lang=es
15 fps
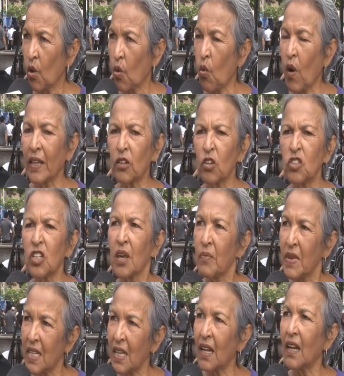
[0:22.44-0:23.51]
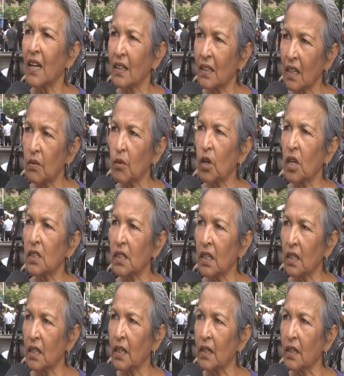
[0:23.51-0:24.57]
cuando se emite la alerta de violencia
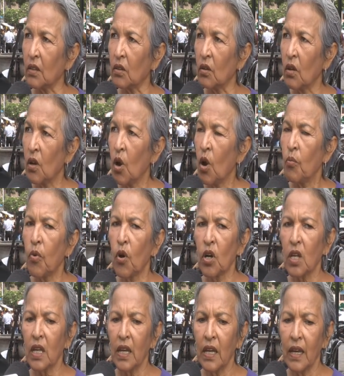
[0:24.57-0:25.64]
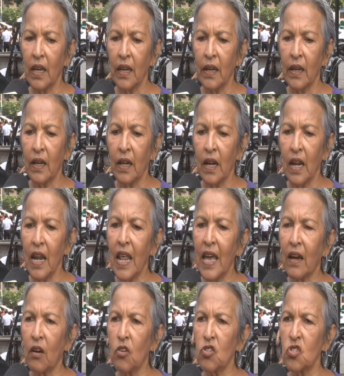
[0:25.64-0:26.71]
de género porque
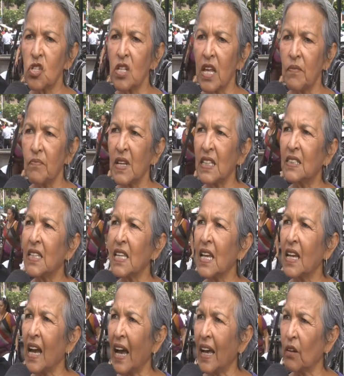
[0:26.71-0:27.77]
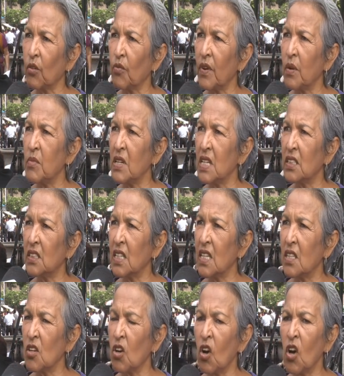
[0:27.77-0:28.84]
lejos de investigar un
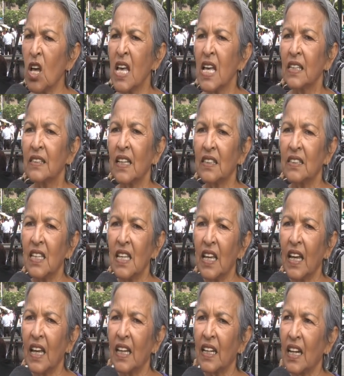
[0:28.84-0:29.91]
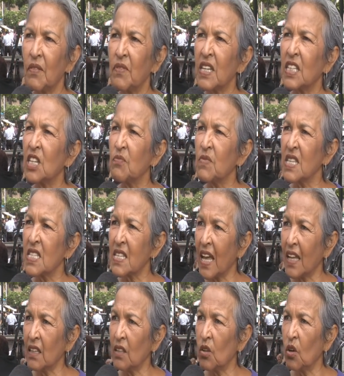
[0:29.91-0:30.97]
feminicidio, se sigue
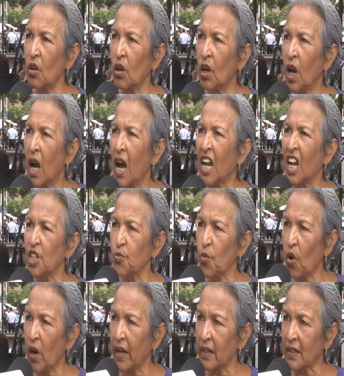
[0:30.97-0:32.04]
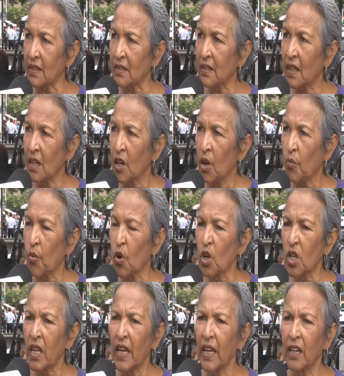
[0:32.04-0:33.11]
revictimizando a las mujeres,
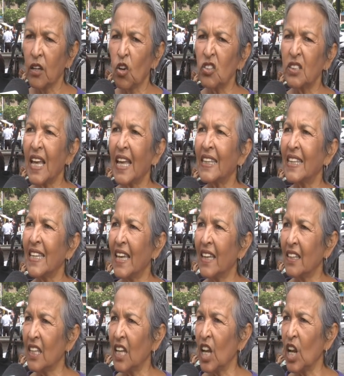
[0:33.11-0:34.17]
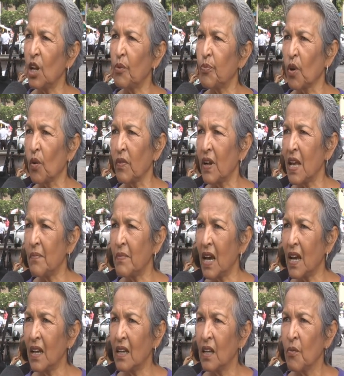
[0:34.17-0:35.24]
porque no se atiende el problema